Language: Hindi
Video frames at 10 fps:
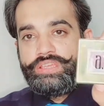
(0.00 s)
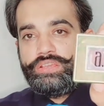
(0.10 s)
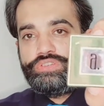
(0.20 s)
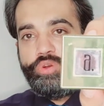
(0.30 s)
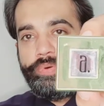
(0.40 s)

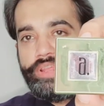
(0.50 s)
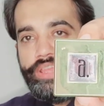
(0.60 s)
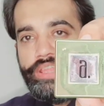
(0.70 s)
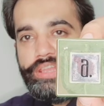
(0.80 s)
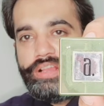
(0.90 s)
ये इसके ऊपर
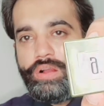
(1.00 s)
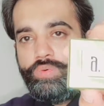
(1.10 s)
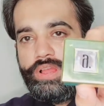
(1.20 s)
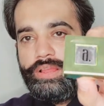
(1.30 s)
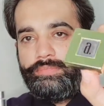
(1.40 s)
ए लिखा
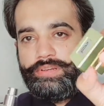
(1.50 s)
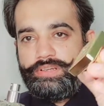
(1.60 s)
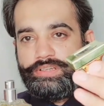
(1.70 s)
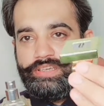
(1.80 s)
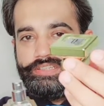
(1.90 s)
हुआ है
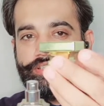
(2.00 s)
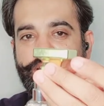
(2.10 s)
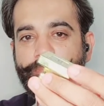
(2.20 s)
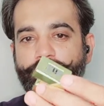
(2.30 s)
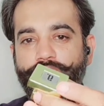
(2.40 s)
ये इस तरह
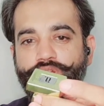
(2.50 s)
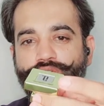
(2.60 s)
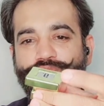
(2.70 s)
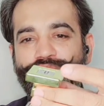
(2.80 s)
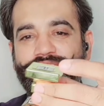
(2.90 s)
की बिल्कुल
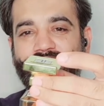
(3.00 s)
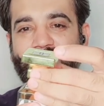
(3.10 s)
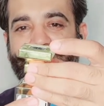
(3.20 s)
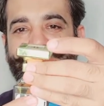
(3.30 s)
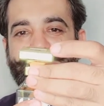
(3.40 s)
टॉम फोर्ड की
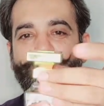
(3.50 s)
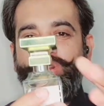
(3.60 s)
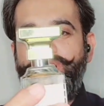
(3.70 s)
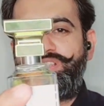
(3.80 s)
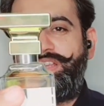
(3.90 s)
तरह की ही
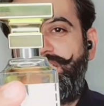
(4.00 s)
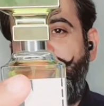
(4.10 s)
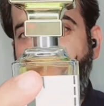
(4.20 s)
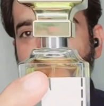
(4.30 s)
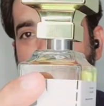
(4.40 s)
बॉटल्स हैं
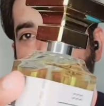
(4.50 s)
ठीक है